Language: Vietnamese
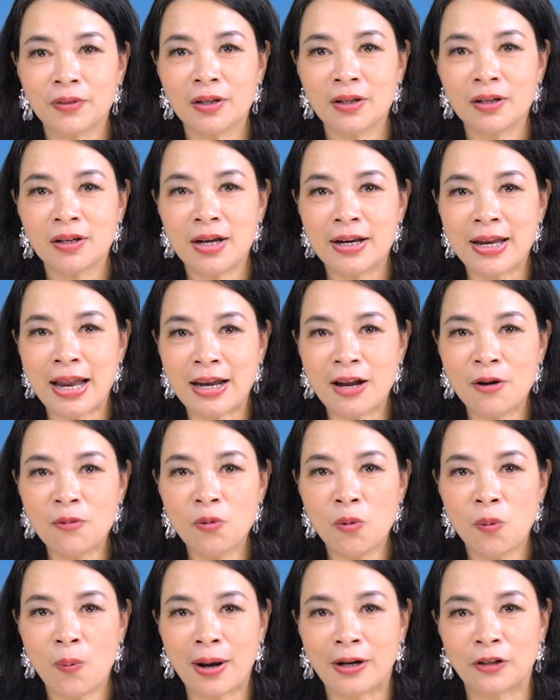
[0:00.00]
Người đàn ông
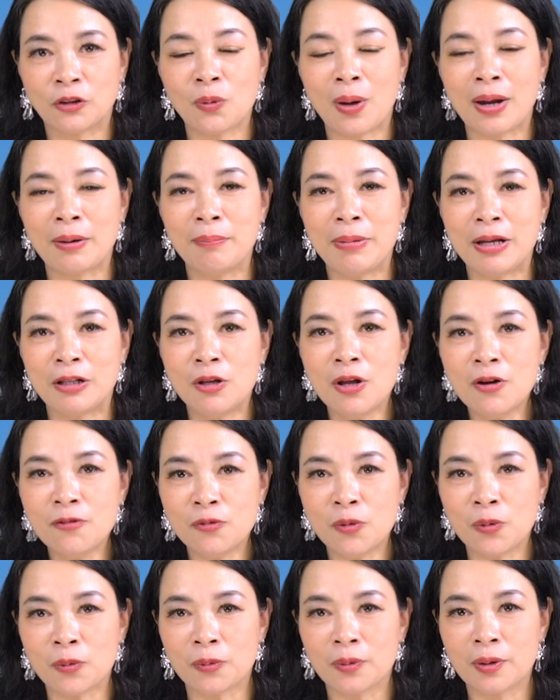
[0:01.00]
hoàn toàn bị thuyết
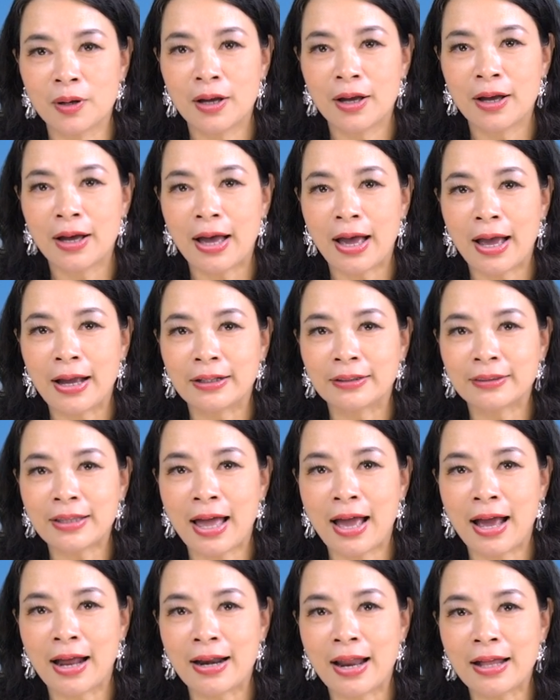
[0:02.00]
phục, anh
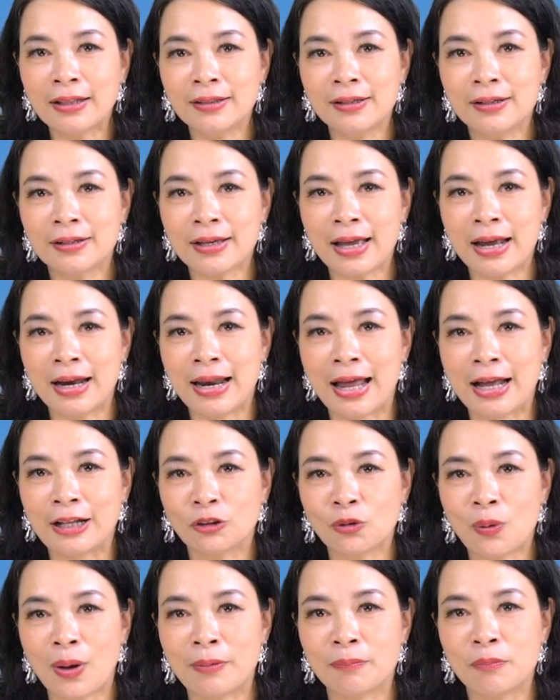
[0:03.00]
ta đã tự kể lại
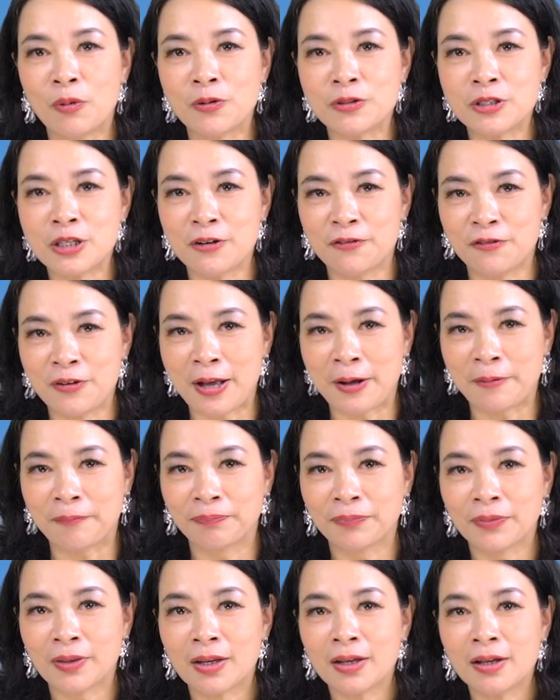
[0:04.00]
toàn bộ sự việc.
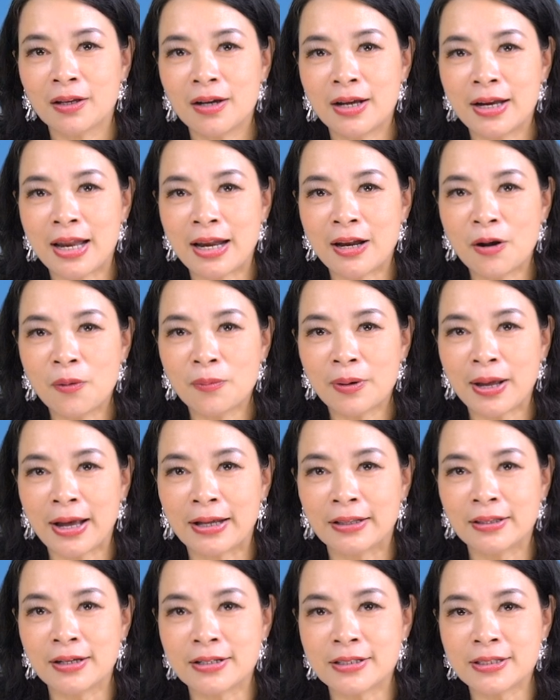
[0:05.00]
Người đàn ông
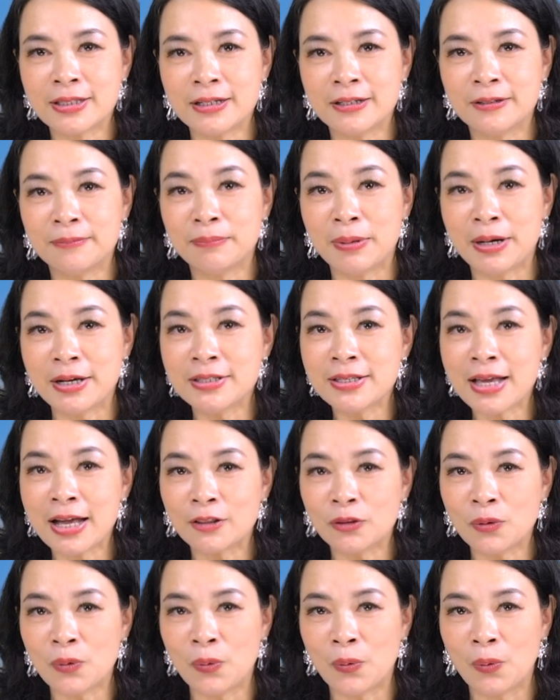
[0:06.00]
này thực sự mới ra
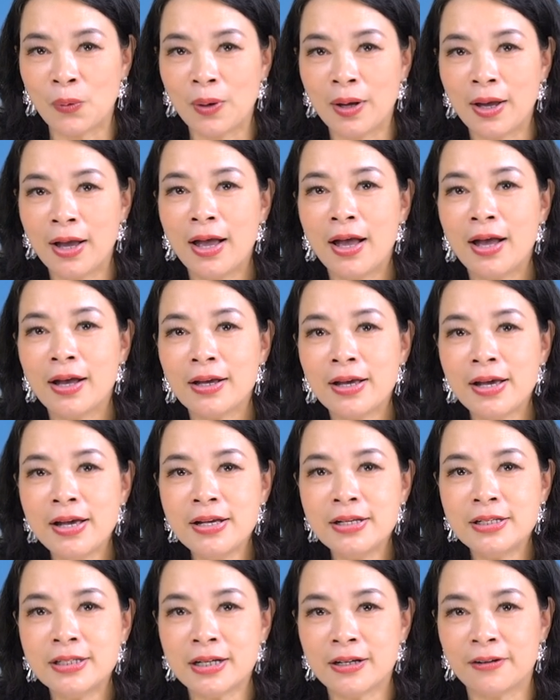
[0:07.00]
tù.
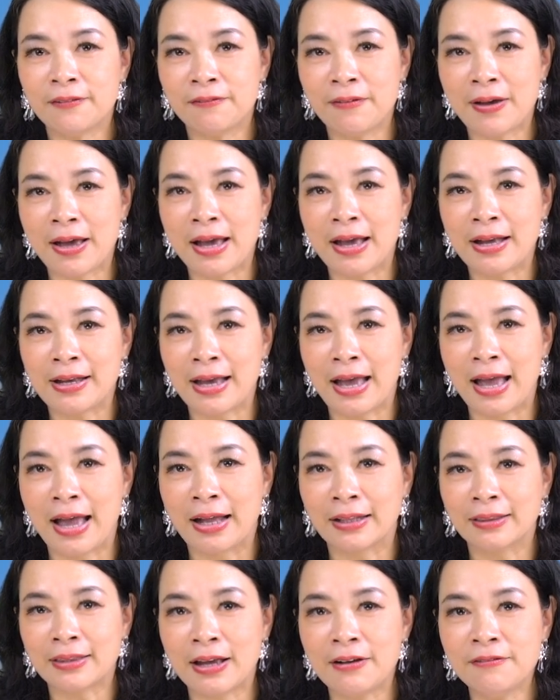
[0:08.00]
Khi trở về
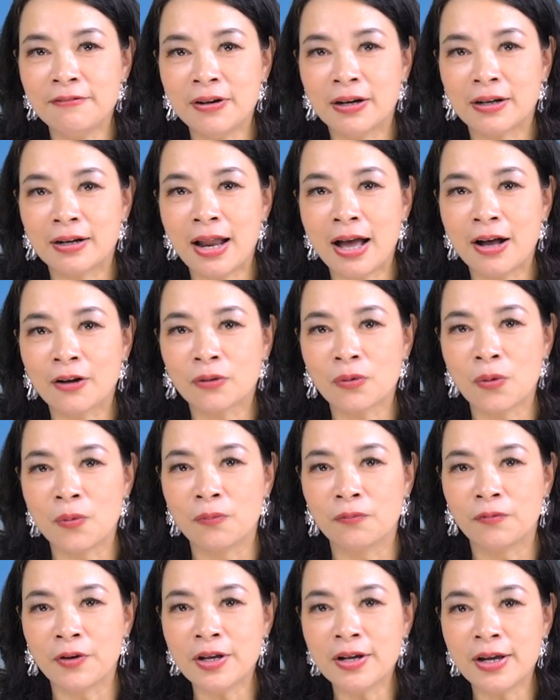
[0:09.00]
nhà thấy vợ đang
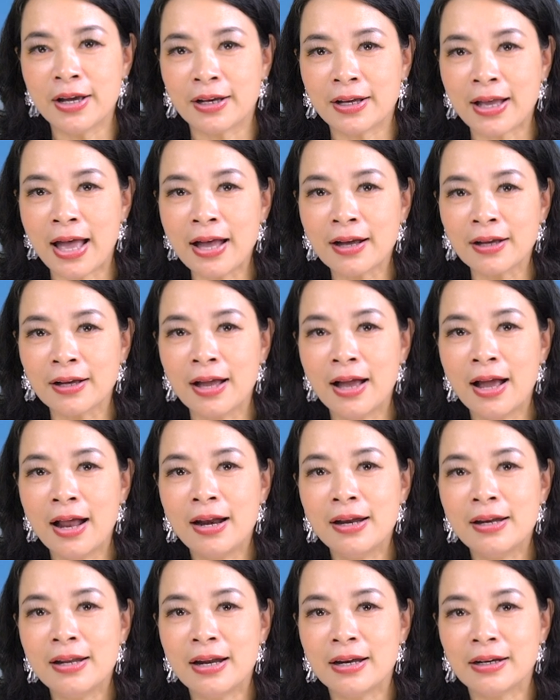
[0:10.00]
cùng với người khác,
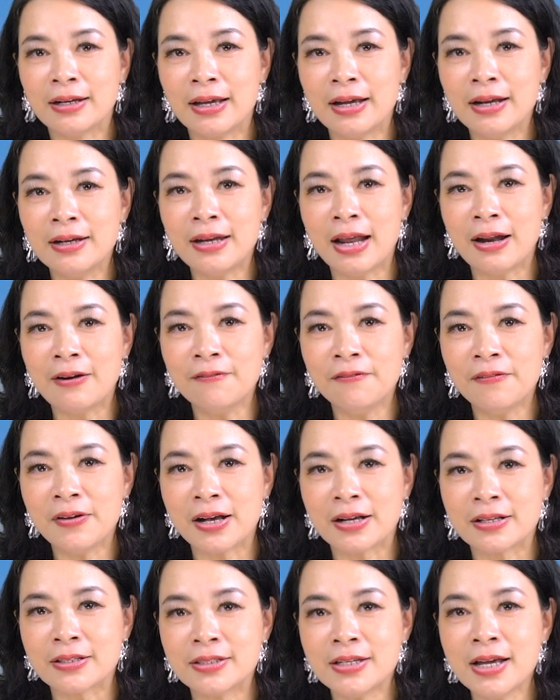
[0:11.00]
tiền nghĩ đến
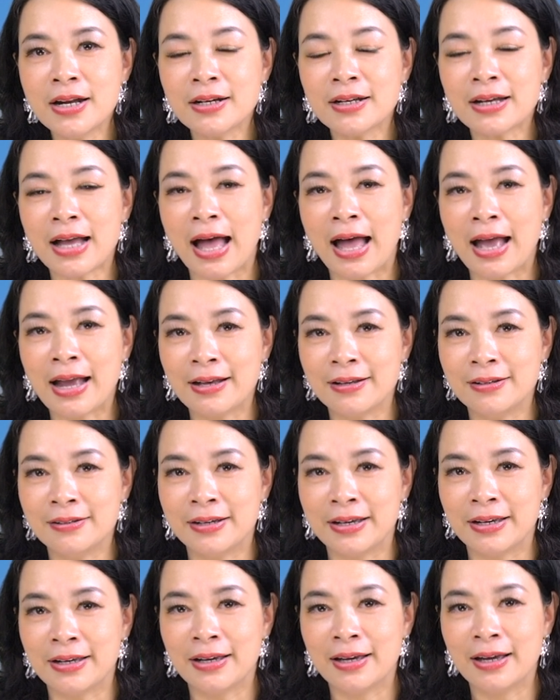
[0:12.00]
việc giết cả hai
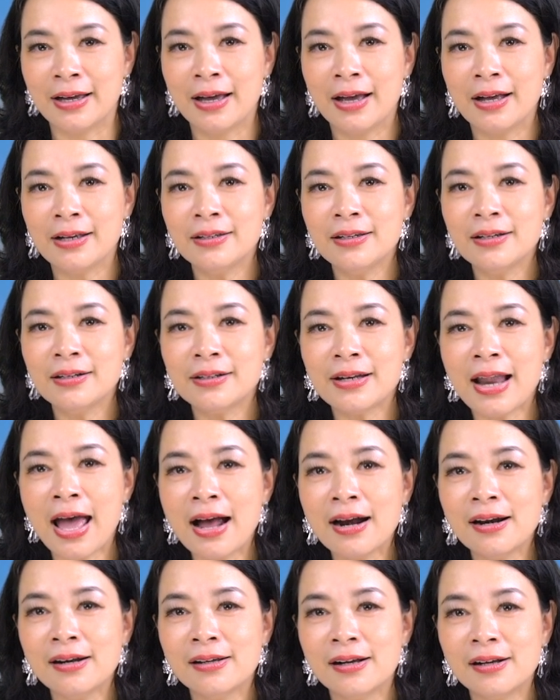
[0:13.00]
người. Nhưng
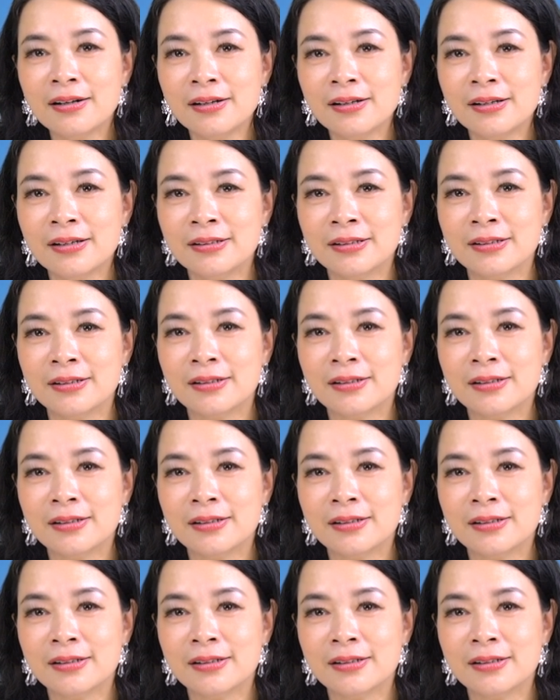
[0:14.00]
đang lưỡng lự,